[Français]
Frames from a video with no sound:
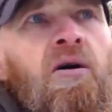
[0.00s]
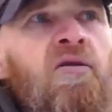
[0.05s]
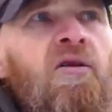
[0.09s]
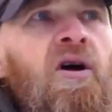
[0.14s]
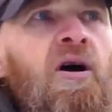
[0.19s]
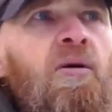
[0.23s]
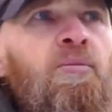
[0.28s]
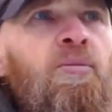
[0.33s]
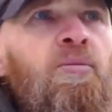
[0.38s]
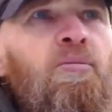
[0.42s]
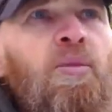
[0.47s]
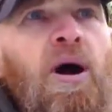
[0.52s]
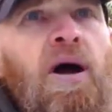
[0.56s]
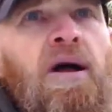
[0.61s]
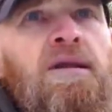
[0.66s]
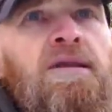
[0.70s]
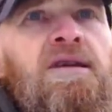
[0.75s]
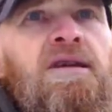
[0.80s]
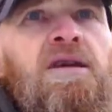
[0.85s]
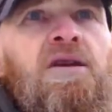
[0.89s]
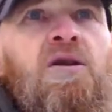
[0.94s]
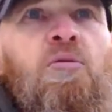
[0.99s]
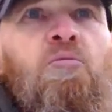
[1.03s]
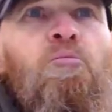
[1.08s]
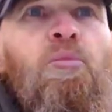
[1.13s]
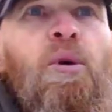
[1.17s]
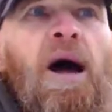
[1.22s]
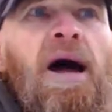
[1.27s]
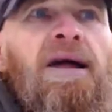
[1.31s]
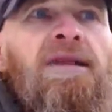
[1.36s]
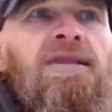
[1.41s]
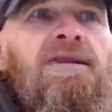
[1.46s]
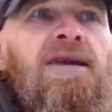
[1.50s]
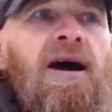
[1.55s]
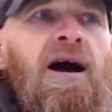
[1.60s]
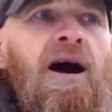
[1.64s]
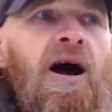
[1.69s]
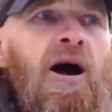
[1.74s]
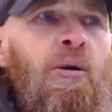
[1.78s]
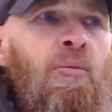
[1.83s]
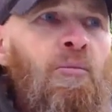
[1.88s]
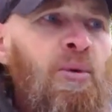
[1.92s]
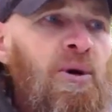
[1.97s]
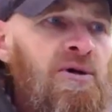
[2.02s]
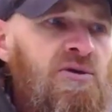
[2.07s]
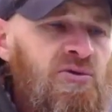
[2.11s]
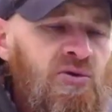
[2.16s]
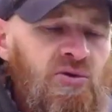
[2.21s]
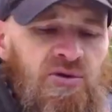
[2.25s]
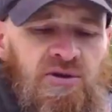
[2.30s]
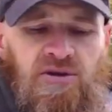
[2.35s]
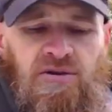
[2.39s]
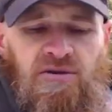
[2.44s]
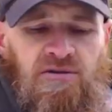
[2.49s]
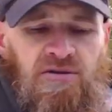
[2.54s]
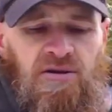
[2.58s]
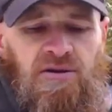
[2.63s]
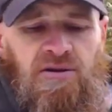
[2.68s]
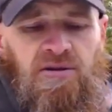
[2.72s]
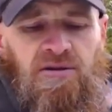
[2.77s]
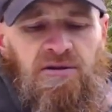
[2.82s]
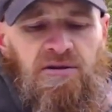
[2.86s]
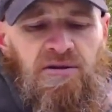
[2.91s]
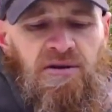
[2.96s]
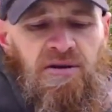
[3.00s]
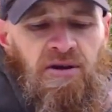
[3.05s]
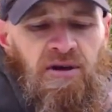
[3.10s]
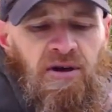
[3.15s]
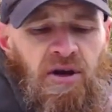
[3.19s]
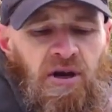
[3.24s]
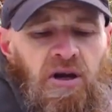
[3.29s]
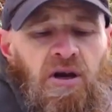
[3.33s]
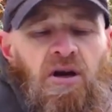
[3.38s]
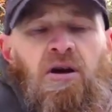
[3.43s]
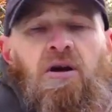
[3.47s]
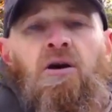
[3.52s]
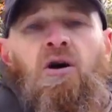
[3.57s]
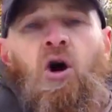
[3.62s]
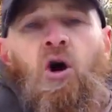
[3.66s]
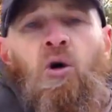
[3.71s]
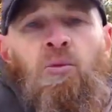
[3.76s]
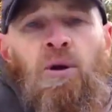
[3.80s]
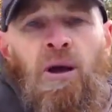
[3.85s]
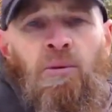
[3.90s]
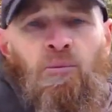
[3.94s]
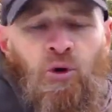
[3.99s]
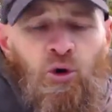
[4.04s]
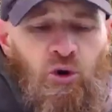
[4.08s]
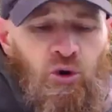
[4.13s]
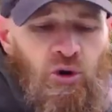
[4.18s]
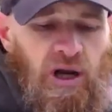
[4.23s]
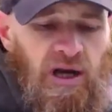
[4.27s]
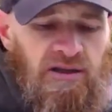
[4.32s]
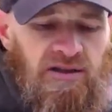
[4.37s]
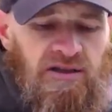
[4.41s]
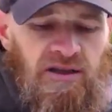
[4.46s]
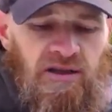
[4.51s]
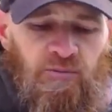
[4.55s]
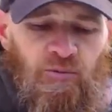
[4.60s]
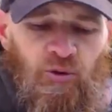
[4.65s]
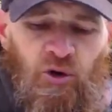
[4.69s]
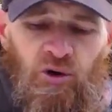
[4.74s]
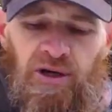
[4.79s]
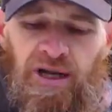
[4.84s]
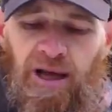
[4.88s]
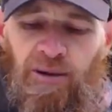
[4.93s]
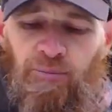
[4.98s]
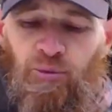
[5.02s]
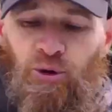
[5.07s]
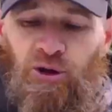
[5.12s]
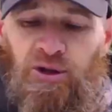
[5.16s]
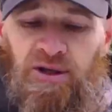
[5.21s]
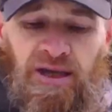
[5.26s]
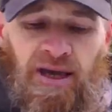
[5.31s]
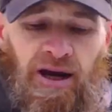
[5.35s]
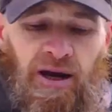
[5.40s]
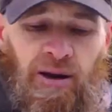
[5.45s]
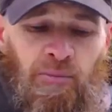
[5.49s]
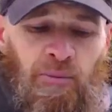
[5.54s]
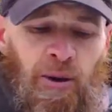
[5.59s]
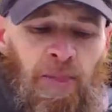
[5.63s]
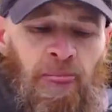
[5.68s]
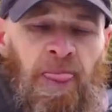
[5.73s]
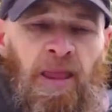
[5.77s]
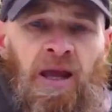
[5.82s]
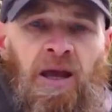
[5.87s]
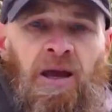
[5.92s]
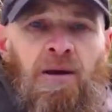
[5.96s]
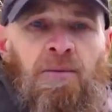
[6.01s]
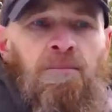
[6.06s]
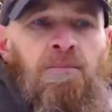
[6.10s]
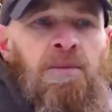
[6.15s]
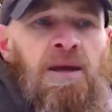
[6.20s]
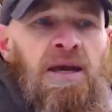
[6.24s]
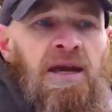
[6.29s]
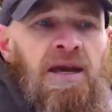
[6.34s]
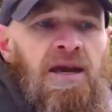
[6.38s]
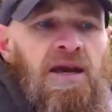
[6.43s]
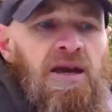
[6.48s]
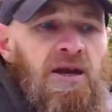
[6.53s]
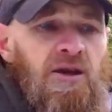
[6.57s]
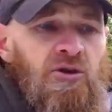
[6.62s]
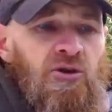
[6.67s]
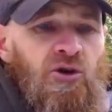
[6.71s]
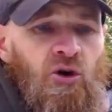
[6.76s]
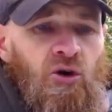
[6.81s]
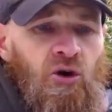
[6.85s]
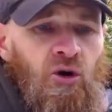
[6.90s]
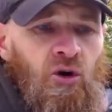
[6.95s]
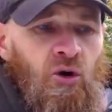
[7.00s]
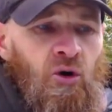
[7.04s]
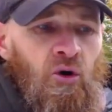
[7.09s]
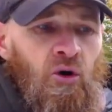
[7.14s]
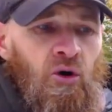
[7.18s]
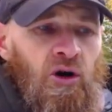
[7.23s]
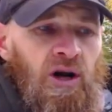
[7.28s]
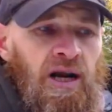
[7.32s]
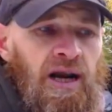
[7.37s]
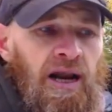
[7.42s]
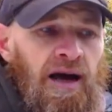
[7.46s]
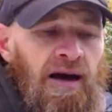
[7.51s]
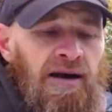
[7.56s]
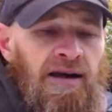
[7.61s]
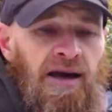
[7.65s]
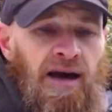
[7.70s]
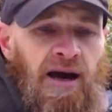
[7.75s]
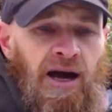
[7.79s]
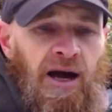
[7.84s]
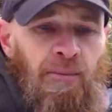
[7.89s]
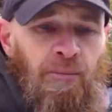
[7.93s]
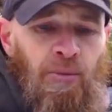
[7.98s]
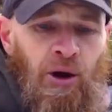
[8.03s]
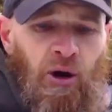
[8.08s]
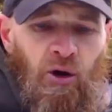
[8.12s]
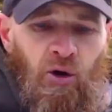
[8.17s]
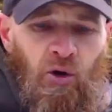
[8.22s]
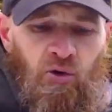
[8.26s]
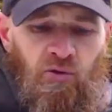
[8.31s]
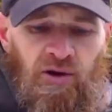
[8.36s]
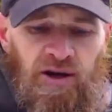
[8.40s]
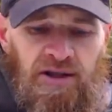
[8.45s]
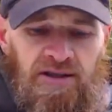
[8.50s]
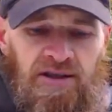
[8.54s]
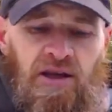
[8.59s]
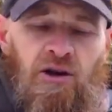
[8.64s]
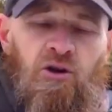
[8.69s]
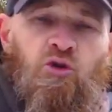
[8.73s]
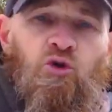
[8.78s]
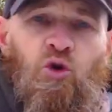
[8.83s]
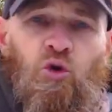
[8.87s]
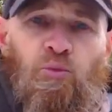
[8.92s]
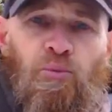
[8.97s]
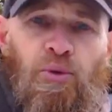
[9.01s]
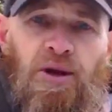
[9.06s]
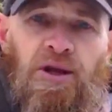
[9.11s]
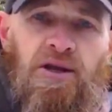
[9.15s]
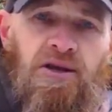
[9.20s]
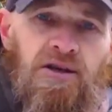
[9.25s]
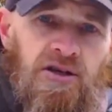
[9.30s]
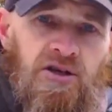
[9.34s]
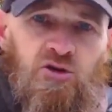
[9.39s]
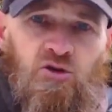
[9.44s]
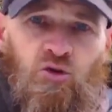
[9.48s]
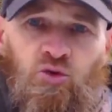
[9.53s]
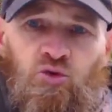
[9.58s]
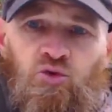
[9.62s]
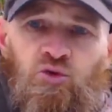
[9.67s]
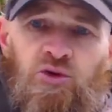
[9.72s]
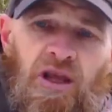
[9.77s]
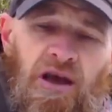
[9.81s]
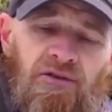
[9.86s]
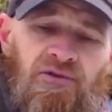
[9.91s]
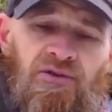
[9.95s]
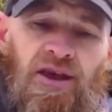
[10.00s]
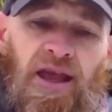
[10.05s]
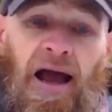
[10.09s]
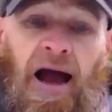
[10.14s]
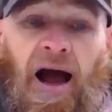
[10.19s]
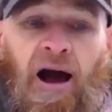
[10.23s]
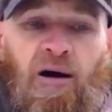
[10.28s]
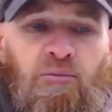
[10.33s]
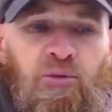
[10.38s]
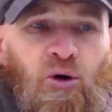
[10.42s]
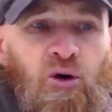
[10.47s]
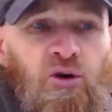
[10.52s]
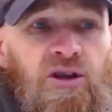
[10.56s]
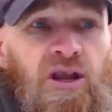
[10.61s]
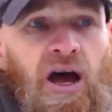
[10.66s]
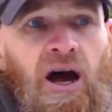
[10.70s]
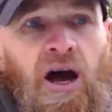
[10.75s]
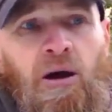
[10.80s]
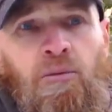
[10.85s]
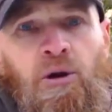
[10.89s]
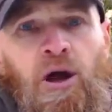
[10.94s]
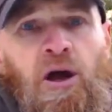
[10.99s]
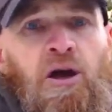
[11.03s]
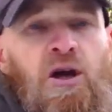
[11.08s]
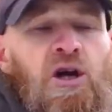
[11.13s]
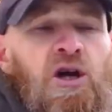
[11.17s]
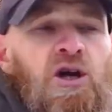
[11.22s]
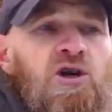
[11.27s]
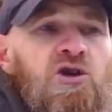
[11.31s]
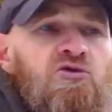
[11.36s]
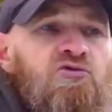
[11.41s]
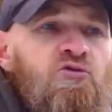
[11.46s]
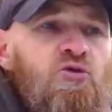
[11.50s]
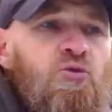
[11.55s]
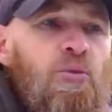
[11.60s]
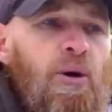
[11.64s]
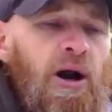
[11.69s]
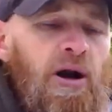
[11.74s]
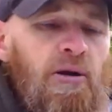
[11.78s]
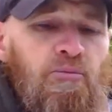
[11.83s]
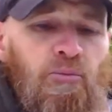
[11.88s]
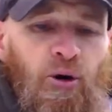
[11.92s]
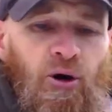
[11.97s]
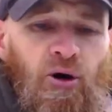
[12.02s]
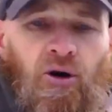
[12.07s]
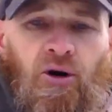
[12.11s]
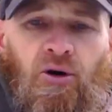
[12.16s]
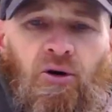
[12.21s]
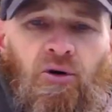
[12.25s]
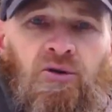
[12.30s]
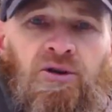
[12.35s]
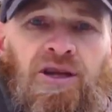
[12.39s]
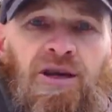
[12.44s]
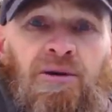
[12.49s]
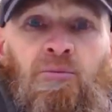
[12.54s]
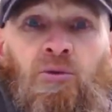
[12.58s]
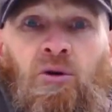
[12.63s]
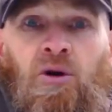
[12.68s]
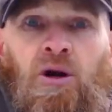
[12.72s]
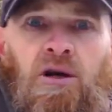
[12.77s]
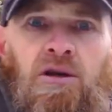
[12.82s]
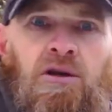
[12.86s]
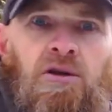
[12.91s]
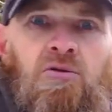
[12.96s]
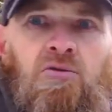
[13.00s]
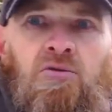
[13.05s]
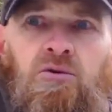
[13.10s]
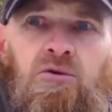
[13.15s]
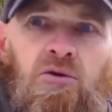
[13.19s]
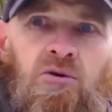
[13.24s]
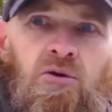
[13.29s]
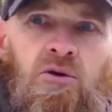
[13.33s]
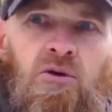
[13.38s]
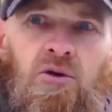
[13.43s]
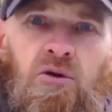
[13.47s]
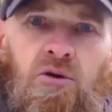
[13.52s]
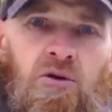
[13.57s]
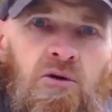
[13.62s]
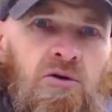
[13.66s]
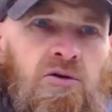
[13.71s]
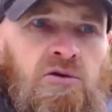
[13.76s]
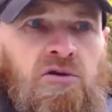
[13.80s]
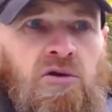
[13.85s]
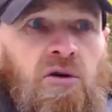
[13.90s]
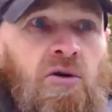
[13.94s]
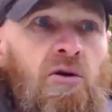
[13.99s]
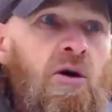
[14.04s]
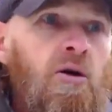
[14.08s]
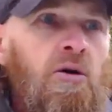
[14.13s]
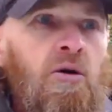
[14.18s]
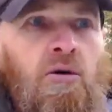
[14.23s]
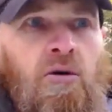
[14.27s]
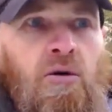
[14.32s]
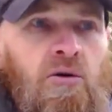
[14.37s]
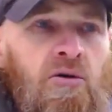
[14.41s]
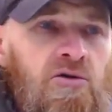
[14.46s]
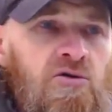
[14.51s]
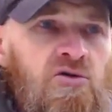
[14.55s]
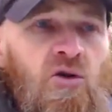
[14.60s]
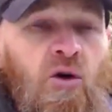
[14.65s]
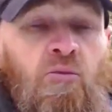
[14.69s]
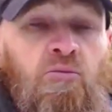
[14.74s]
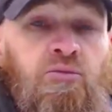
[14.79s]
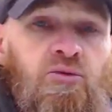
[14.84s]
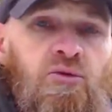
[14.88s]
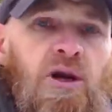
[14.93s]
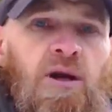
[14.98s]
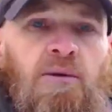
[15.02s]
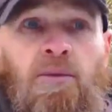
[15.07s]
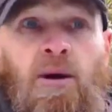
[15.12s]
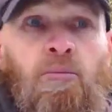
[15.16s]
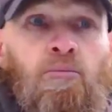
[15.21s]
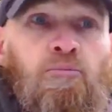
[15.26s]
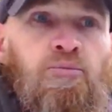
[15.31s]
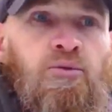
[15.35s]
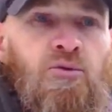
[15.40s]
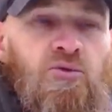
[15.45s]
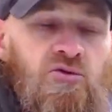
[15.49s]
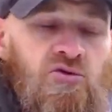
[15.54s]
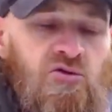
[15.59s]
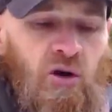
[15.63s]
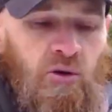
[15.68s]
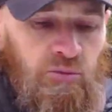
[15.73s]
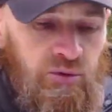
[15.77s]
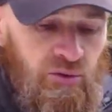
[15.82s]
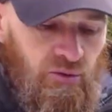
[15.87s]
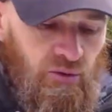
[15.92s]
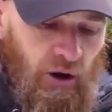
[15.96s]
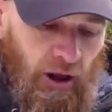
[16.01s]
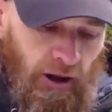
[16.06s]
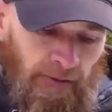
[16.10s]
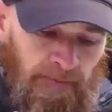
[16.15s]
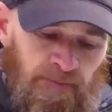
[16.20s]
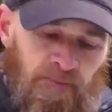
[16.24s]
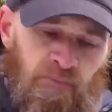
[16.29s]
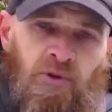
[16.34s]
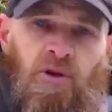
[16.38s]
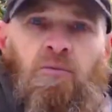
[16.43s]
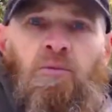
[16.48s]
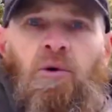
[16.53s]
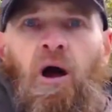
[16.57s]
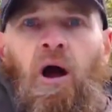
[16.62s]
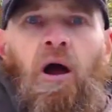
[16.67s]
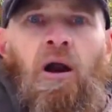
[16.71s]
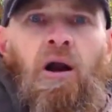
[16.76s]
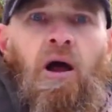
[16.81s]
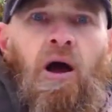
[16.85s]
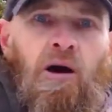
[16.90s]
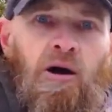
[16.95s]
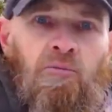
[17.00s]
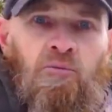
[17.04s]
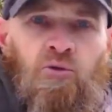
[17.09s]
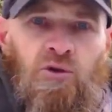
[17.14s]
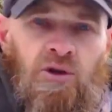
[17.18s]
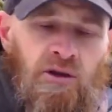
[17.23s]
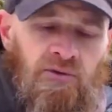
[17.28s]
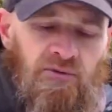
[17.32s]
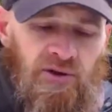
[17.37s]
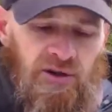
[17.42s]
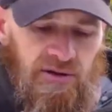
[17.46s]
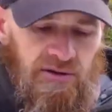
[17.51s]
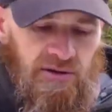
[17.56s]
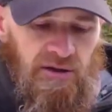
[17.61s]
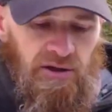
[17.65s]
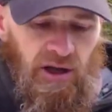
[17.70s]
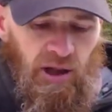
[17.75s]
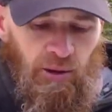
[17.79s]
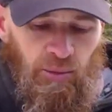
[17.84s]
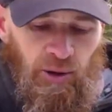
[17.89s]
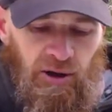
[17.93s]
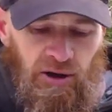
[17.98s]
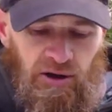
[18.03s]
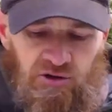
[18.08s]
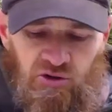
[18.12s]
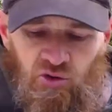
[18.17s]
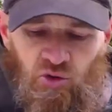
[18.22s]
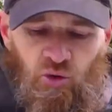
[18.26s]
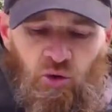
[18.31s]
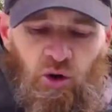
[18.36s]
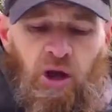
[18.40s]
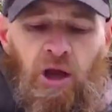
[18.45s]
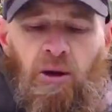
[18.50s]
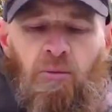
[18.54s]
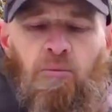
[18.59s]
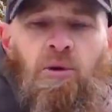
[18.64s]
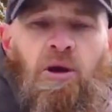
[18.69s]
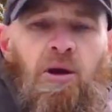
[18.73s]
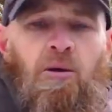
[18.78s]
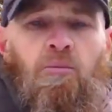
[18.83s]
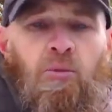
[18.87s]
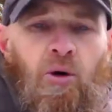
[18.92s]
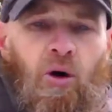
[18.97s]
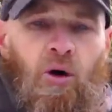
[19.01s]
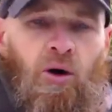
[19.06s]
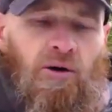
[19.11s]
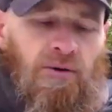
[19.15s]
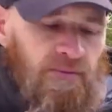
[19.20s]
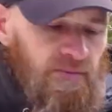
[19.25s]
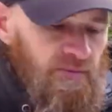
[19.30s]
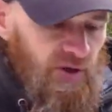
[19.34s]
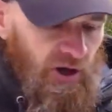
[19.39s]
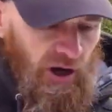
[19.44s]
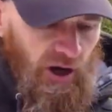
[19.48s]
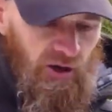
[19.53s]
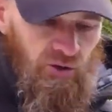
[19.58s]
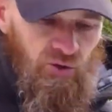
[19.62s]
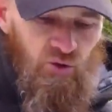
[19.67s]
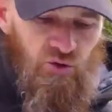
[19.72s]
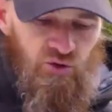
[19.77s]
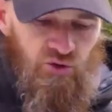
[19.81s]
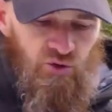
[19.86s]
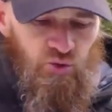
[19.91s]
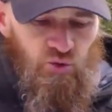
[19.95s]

va pas dire bas de gamme, parce que c'est quand même relativement de la bonne gamme, mais dans la gamme, on va dire, de prix qui sont tout à fait abordables. Je vous parle pas euh, des Mora qui coûtent 100, euh, 100 boules et même plus de 100 boules. Bah, là, à mon avis, c'est de l'aberration. Mais bon, c'est un autre